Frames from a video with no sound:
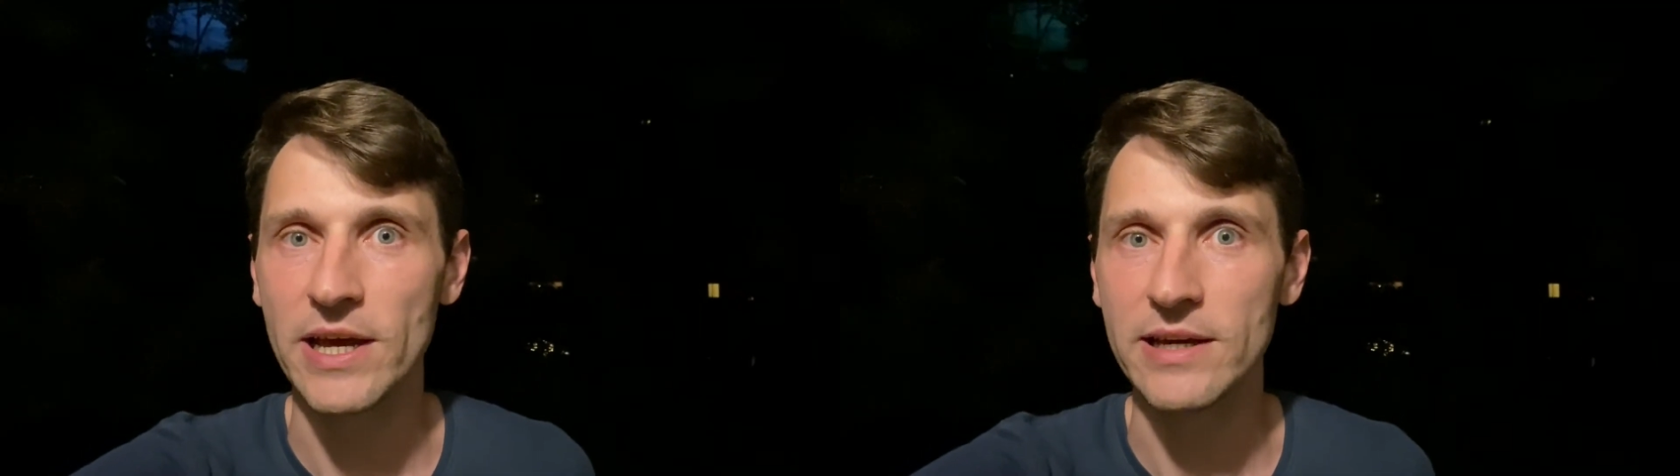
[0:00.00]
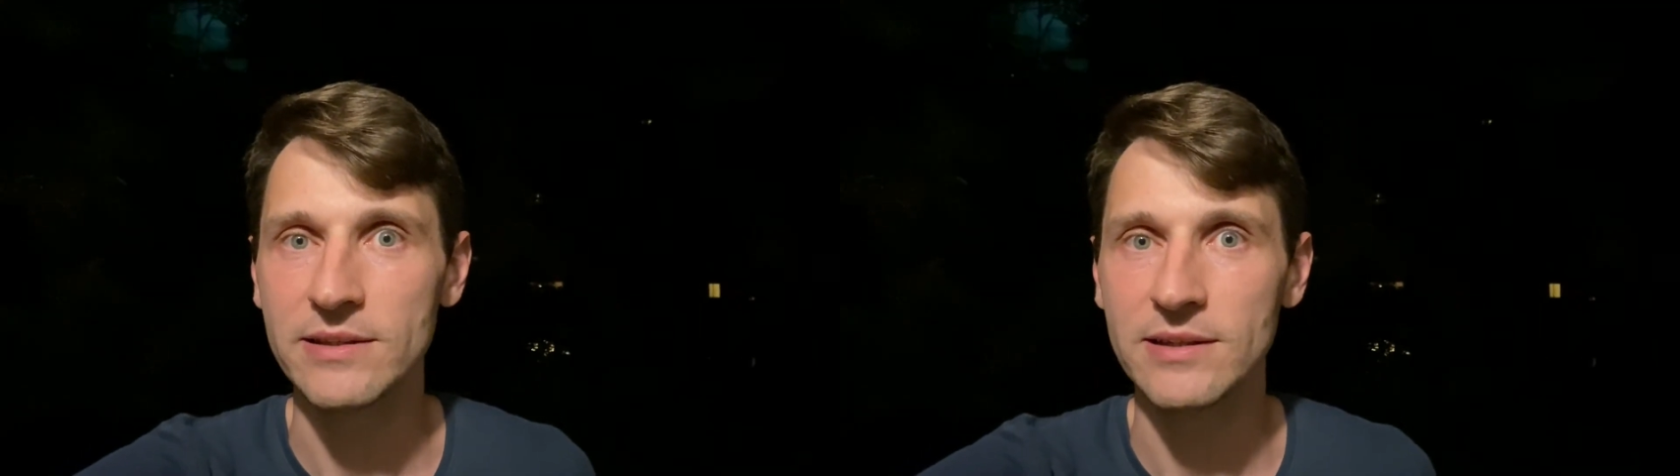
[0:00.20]

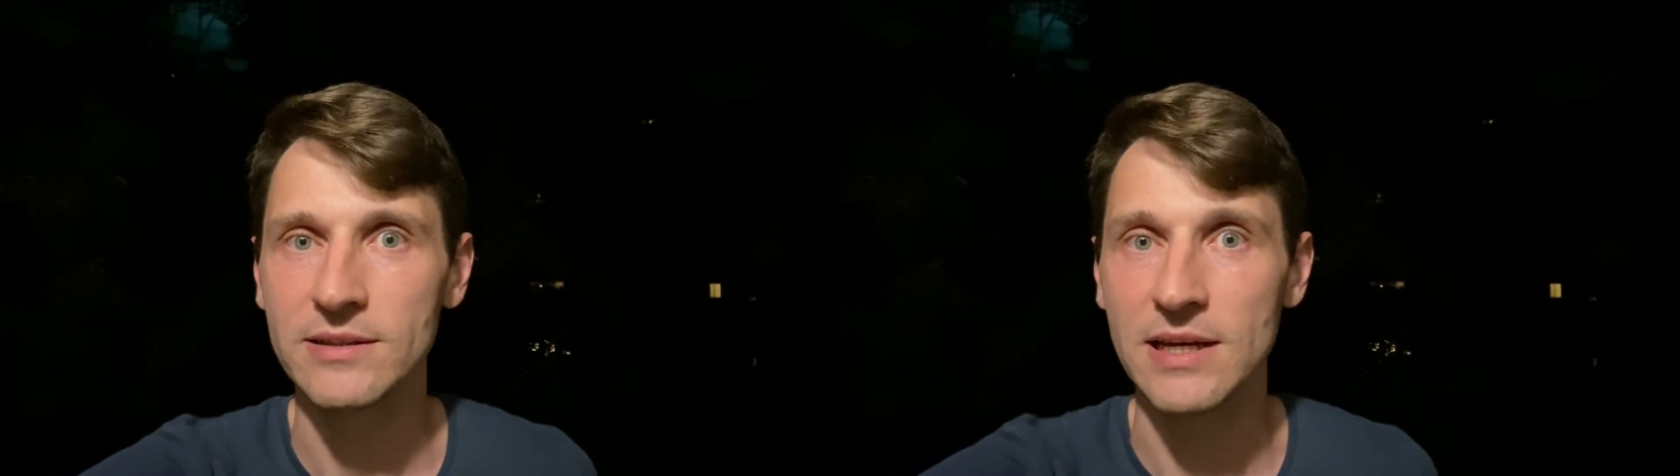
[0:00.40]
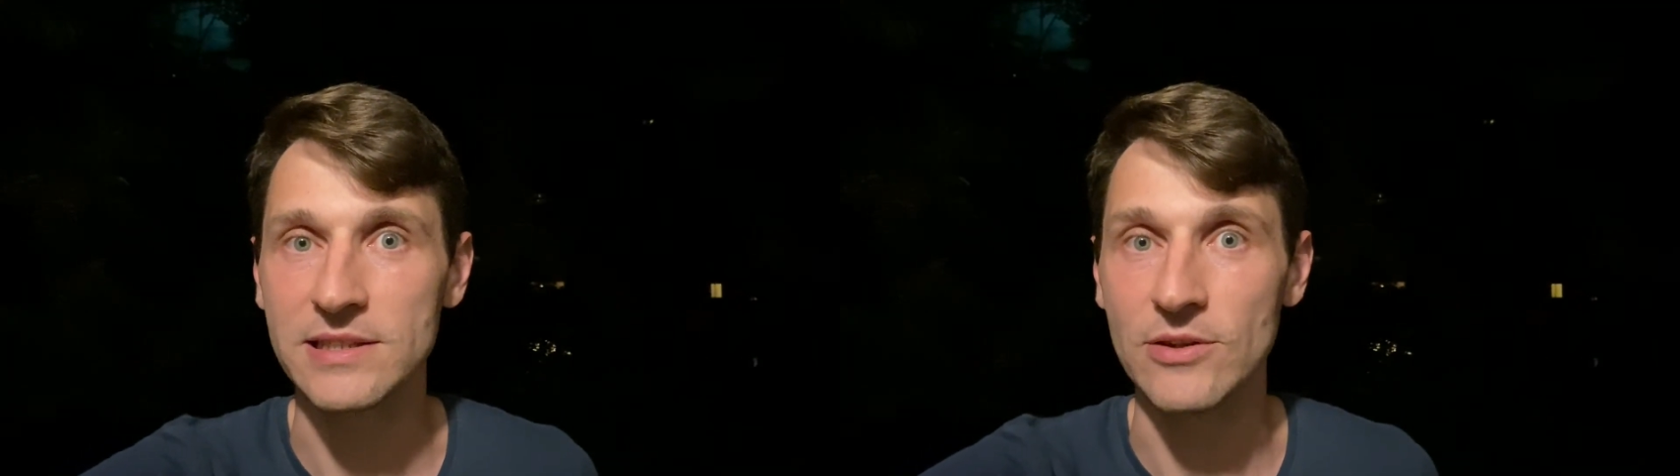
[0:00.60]

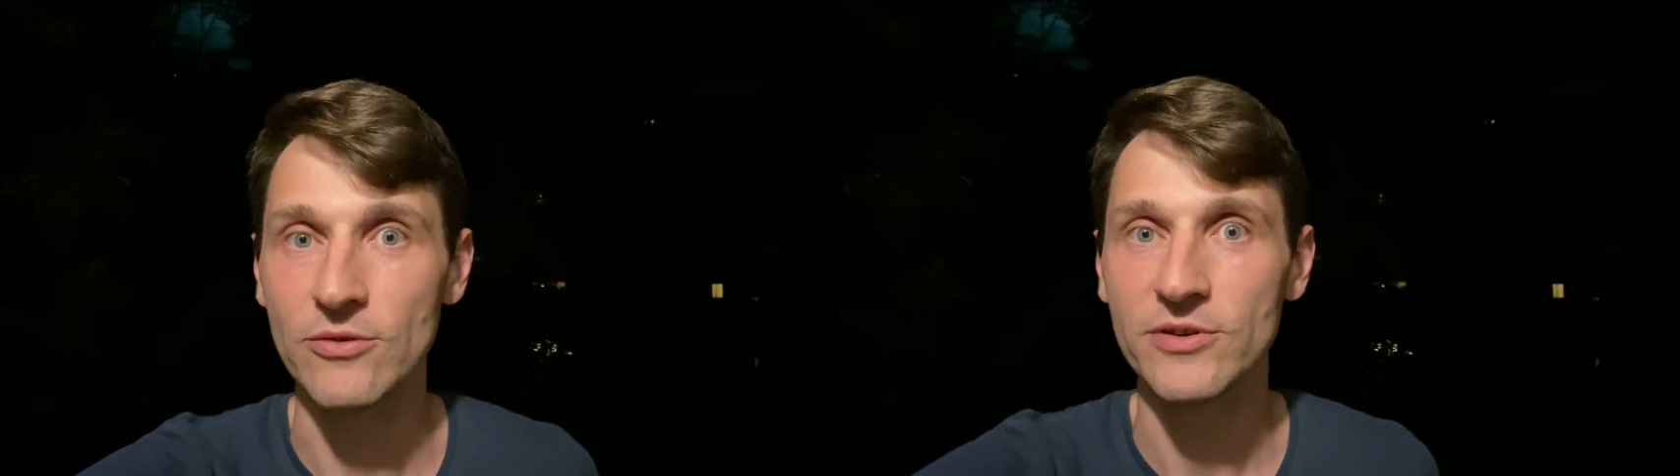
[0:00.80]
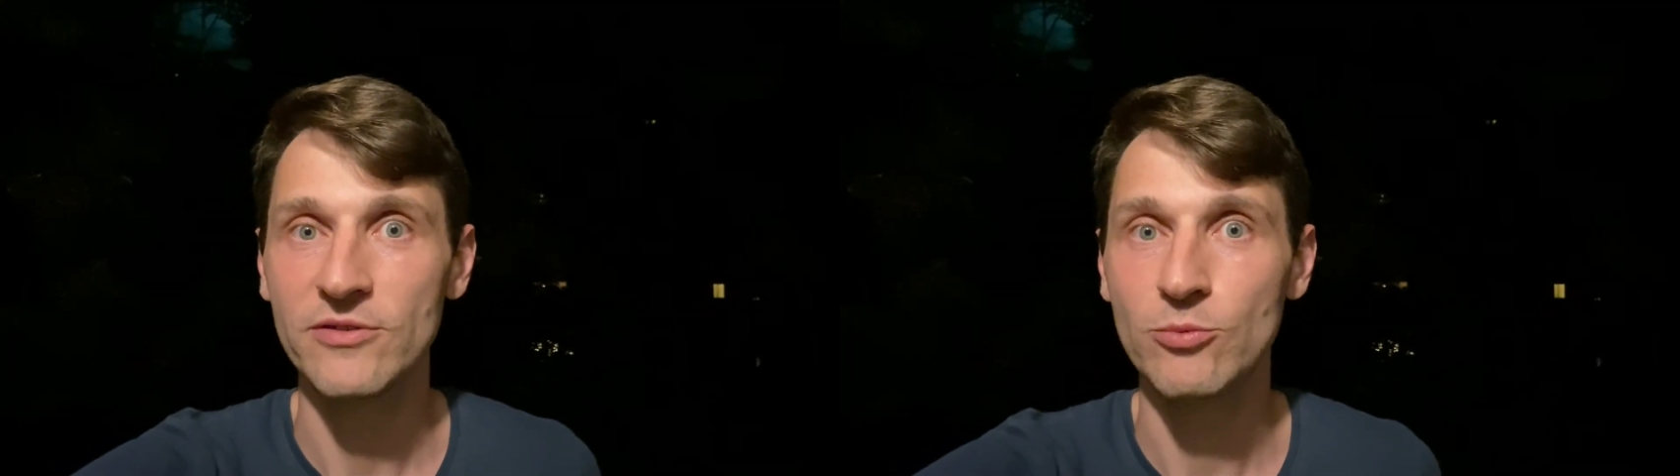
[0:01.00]
это остановки в